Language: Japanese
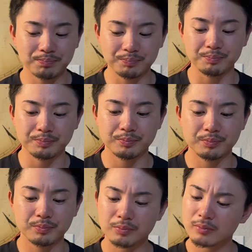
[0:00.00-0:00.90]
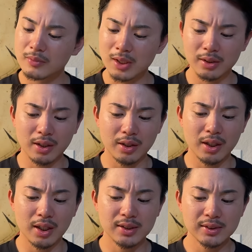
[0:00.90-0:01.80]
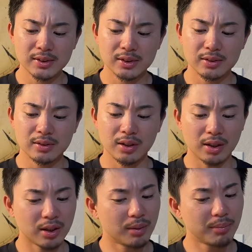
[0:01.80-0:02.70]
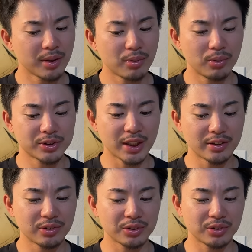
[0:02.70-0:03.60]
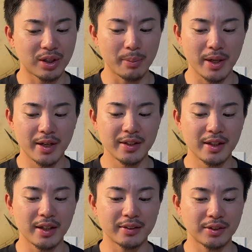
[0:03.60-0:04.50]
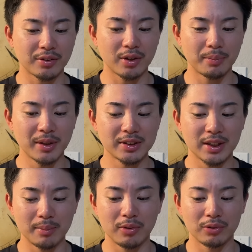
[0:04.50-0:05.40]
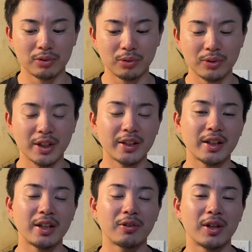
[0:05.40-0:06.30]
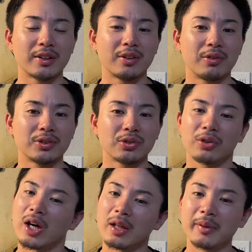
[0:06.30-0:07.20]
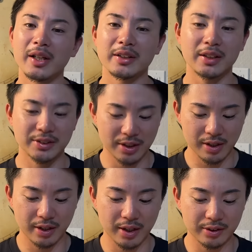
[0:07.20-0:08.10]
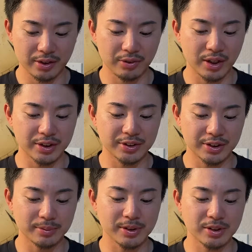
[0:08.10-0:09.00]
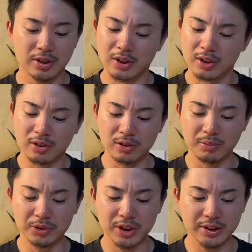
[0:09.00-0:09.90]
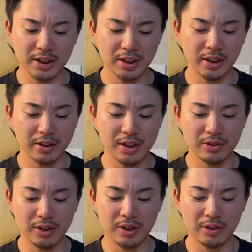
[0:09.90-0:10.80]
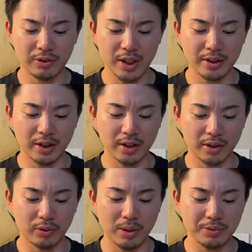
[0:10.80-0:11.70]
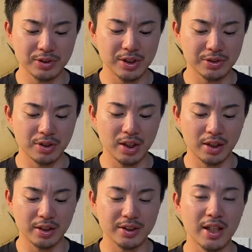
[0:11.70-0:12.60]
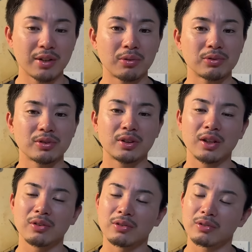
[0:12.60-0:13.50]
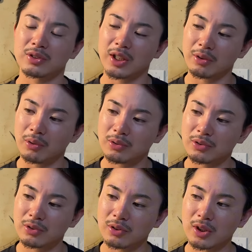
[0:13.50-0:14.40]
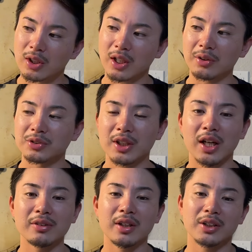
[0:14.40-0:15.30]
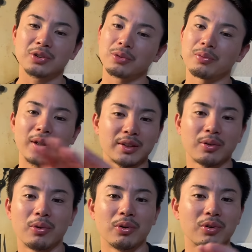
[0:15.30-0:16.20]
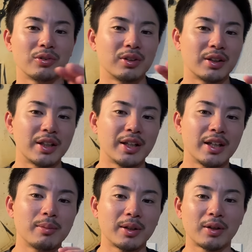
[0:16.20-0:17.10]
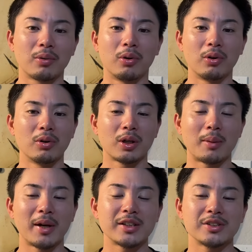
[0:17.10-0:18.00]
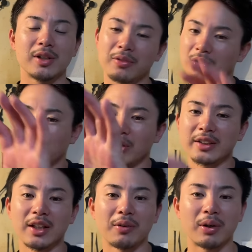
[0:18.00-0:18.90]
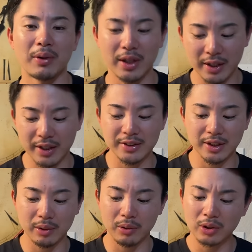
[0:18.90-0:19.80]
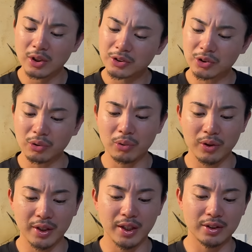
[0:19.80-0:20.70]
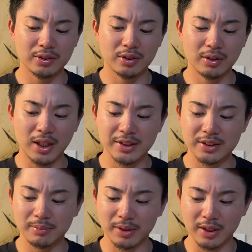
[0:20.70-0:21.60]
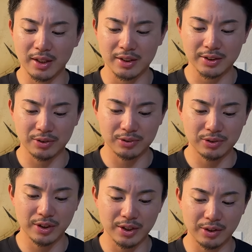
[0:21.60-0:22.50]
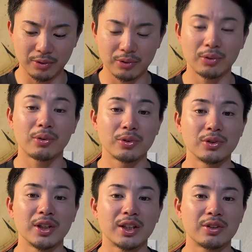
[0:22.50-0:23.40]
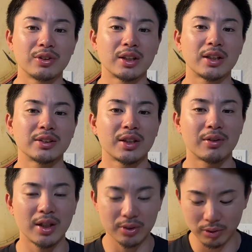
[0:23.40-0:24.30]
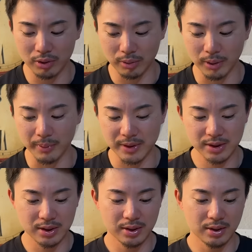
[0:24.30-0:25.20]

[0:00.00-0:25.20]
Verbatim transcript: うん。だから、なんかあんまりこう、ちゃんと構えれてなかったというか、ピッチャーもどこに投げたらいいのかっていうのはちょっと曖昧だったんじゃないかなっていう感じはします。もしかしたらなんか二塁のランナーがね、岡本選手がなんかサイン送ってる、サイン送る可能性があるから、ちょっとファってこう、ギリギリまでこう、構えずにやったのかわからないですけども、ちょっとこれはね、阪神バッティーからするとクリーンの残る1球になったんちゃうかなと思います。